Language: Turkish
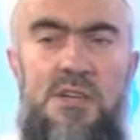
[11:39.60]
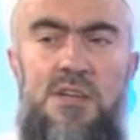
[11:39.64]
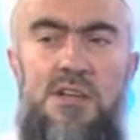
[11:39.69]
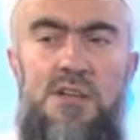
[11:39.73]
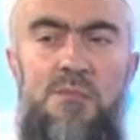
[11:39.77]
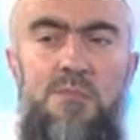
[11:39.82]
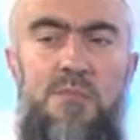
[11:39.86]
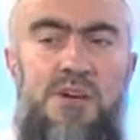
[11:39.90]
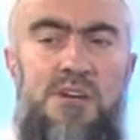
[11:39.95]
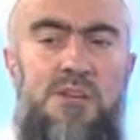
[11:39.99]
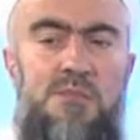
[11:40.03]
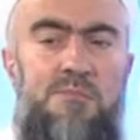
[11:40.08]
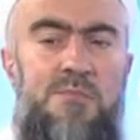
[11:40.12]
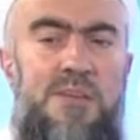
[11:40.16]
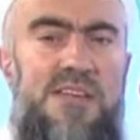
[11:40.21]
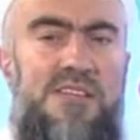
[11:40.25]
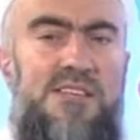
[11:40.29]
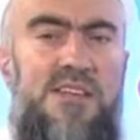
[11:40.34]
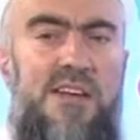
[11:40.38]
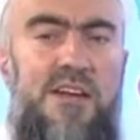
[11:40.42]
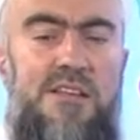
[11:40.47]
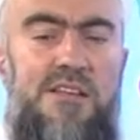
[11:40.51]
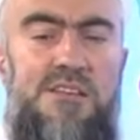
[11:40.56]
Bakın ben
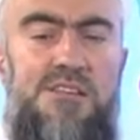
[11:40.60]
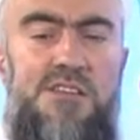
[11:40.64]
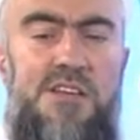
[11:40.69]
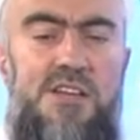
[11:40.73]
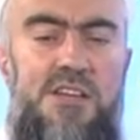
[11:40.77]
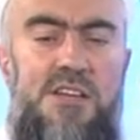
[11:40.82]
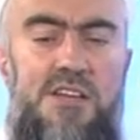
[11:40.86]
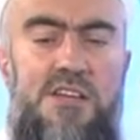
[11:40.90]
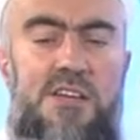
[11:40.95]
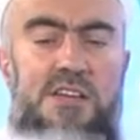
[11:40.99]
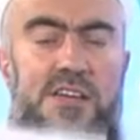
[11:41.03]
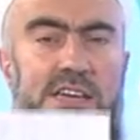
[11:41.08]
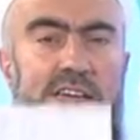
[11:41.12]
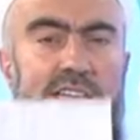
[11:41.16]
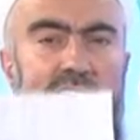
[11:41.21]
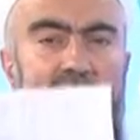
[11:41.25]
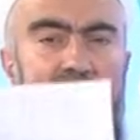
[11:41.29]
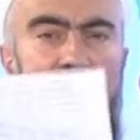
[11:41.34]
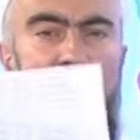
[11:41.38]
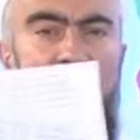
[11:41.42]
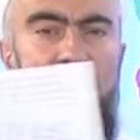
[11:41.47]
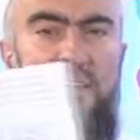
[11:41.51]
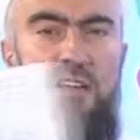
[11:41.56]
sadece e, iki
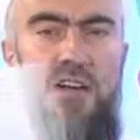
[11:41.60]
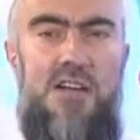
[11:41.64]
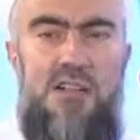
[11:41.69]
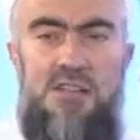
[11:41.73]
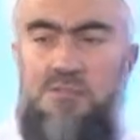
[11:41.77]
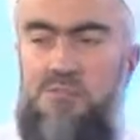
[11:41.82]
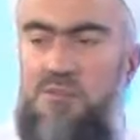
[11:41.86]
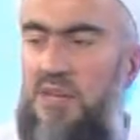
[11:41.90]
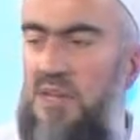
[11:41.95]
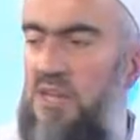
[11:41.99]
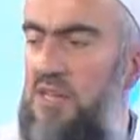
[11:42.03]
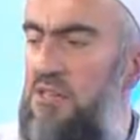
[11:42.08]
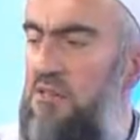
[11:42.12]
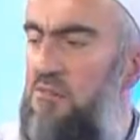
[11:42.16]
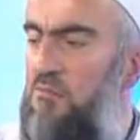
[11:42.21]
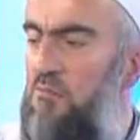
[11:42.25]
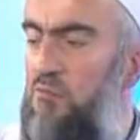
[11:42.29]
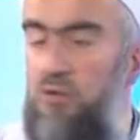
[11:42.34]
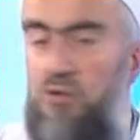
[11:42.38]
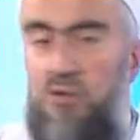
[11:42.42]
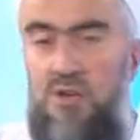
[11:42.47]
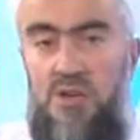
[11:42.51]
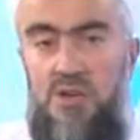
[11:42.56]
tanesini aldım geldim.
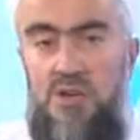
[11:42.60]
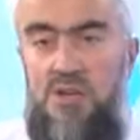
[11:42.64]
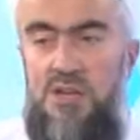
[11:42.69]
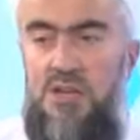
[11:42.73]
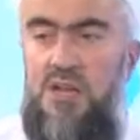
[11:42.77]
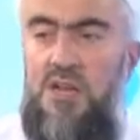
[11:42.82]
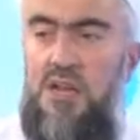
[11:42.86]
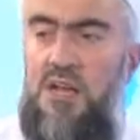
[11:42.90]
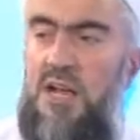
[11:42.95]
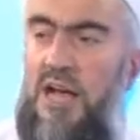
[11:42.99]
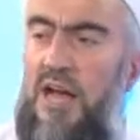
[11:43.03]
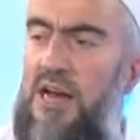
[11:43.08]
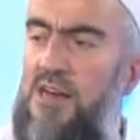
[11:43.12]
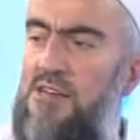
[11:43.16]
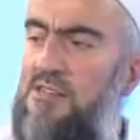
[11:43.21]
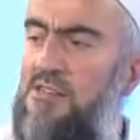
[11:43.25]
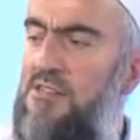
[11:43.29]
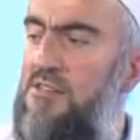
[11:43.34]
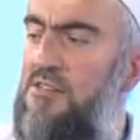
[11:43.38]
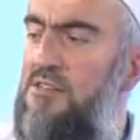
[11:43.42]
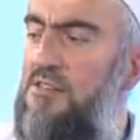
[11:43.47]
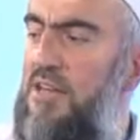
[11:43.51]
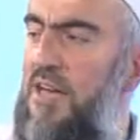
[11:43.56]
Burada her
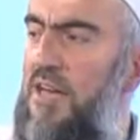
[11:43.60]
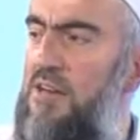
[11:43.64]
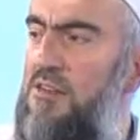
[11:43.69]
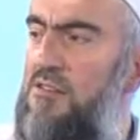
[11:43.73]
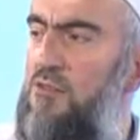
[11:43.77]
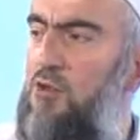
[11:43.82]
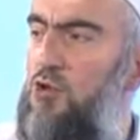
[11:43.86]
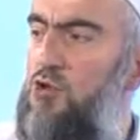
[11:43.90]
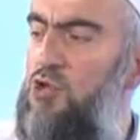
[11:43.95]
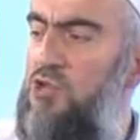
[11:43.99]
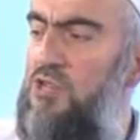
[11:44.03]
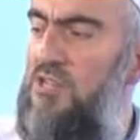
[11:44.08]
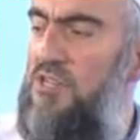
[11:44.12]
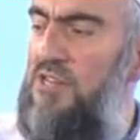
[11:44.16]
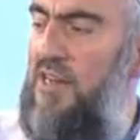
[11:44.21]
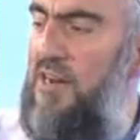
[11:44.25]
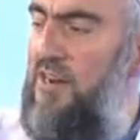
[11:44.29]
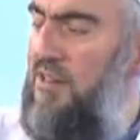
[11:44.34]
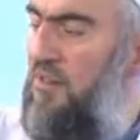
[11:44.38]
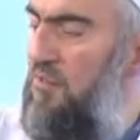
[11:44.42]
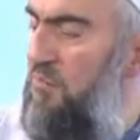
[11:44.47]
satır, her dosyada nereden